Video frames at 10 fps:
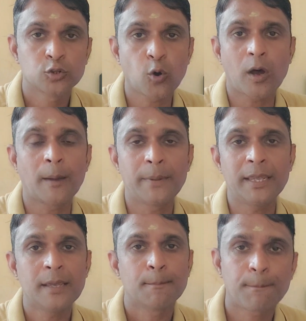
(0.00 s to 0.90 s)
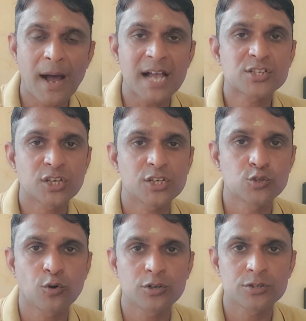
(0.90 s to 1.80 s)
तो अभी पांच ही
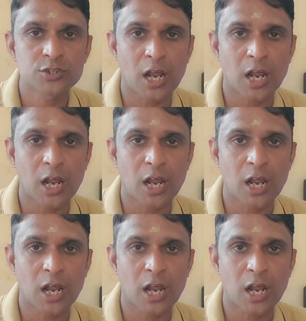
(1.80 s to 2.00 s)
जोन